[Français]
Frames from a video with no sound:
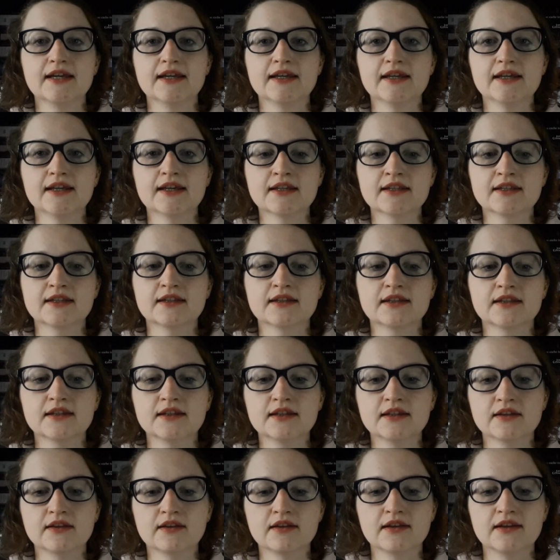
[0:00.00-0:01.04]
et
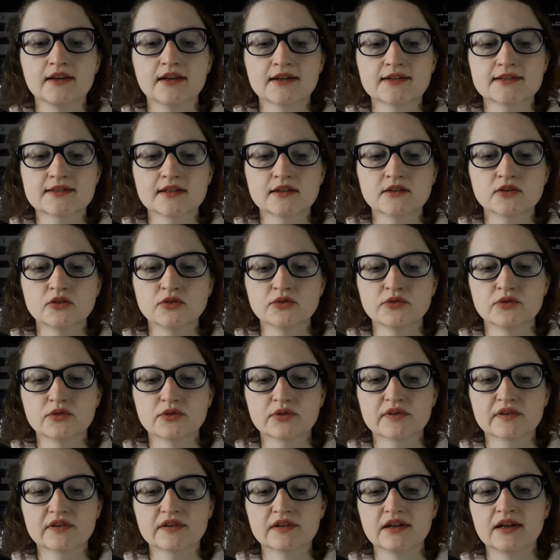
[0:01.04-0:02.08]
qui, il y a cinq ans
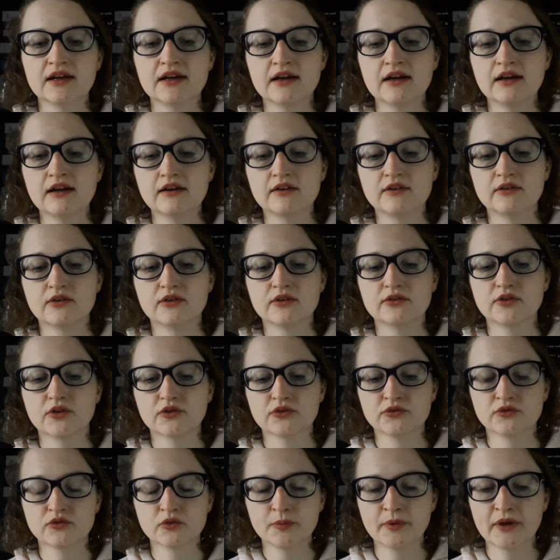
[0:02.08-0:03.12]
de cela,
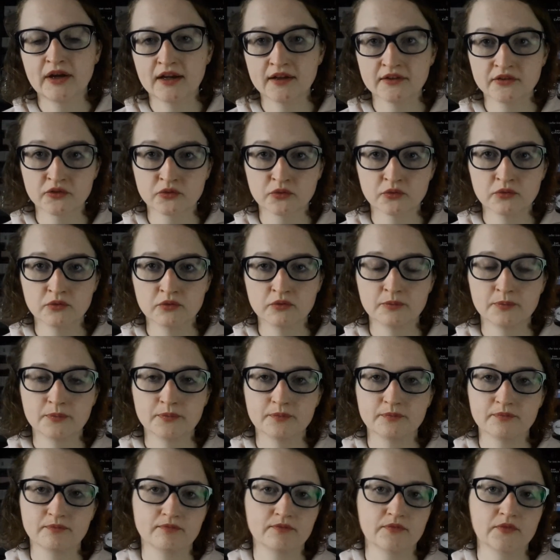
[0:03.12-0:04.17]
dans une opération
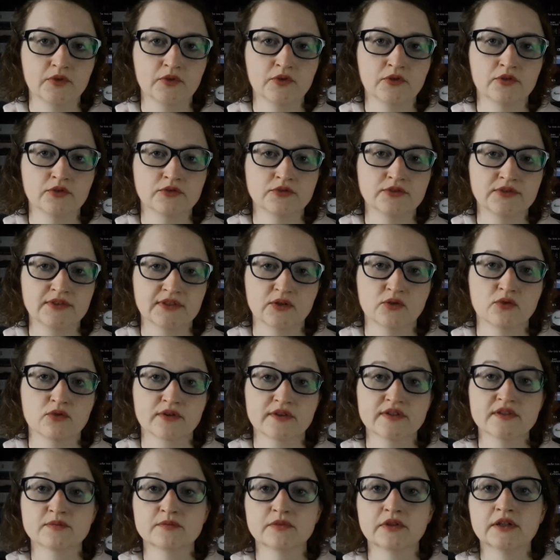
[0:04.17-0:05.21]
euh, de
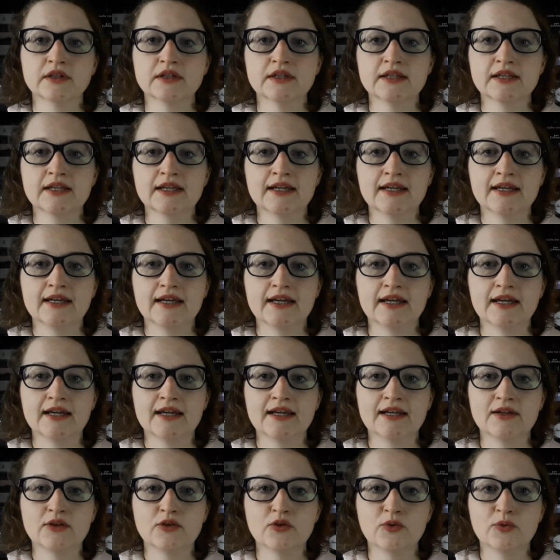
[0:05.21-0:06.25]
terrorisme,
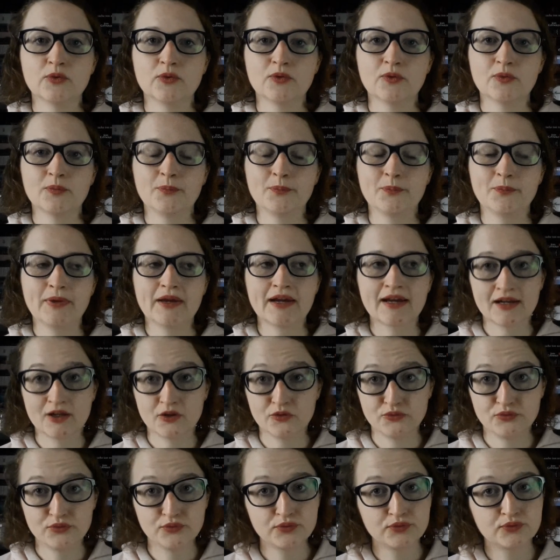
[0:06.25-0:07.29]
elle euh, perd la
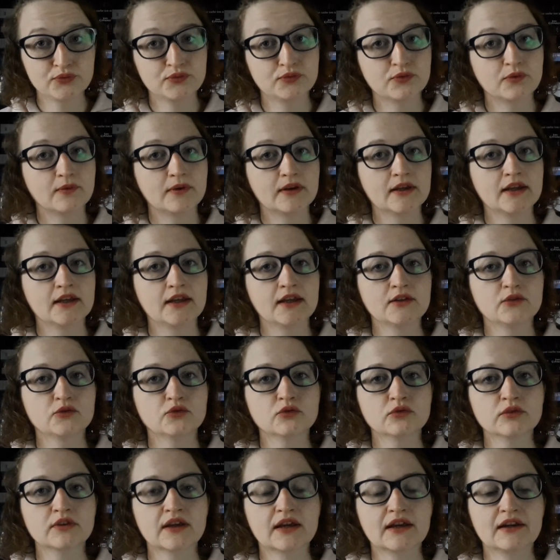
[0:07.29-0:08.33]
vue et
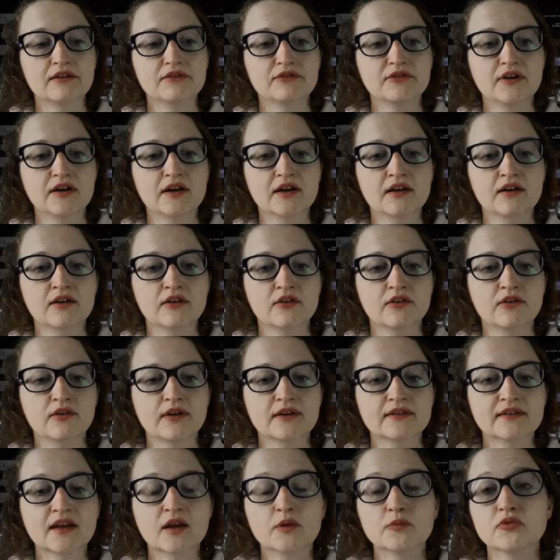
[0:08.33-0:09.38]
donc elle va euh,
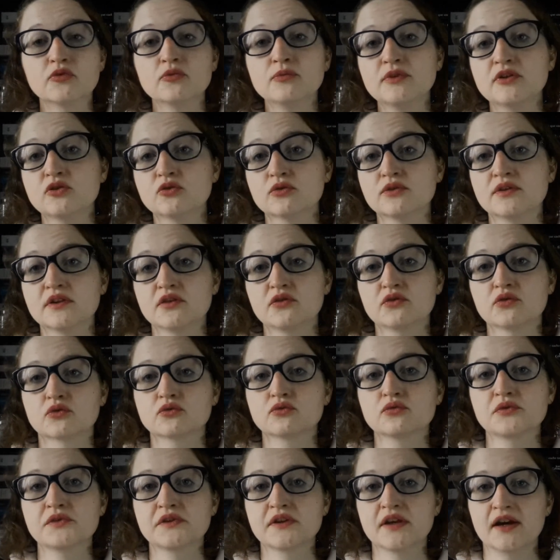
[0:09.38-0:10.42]
être un peu mise de côté sur
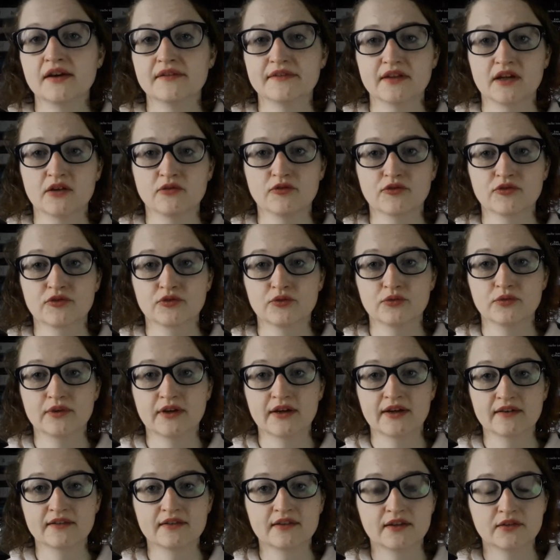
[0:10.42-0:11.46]
tout ce qui est intervention
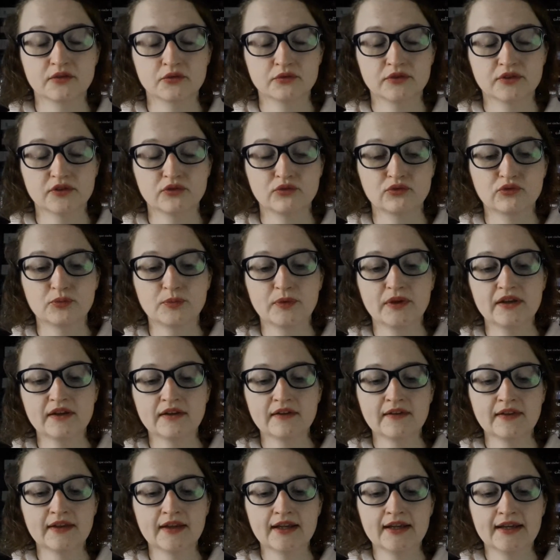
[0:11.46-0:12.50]
et arrestation des suspects
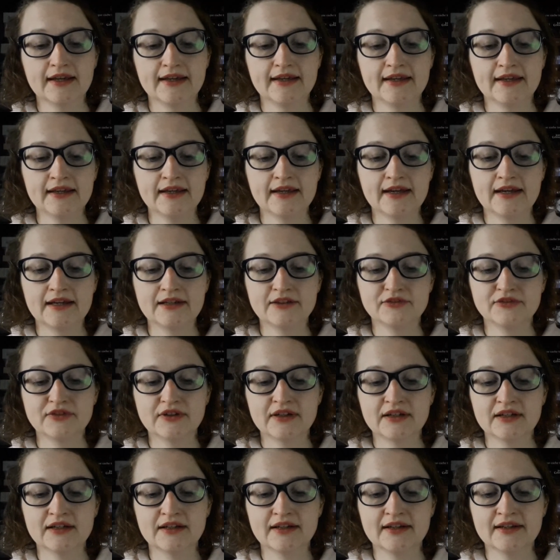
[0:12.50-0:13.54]
et elle
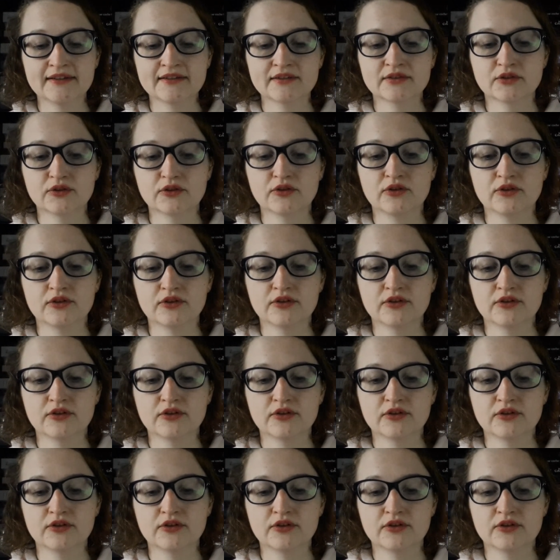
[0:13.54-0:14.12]
va être